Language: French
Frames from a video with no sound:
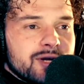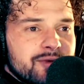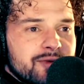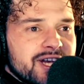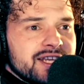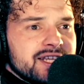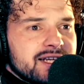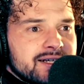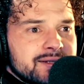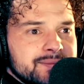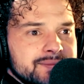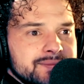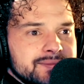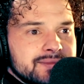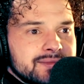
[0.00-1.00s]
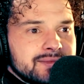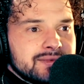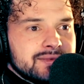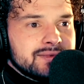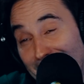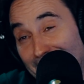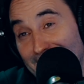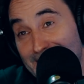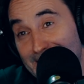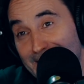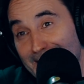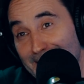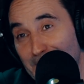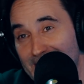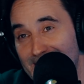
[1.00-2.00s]
Du coup, on n'a pas gagné là. Mais si, on a
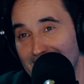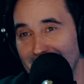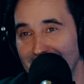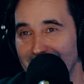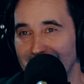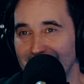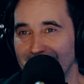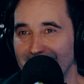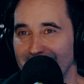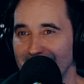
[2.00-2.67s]
gagné. Bah ah, bah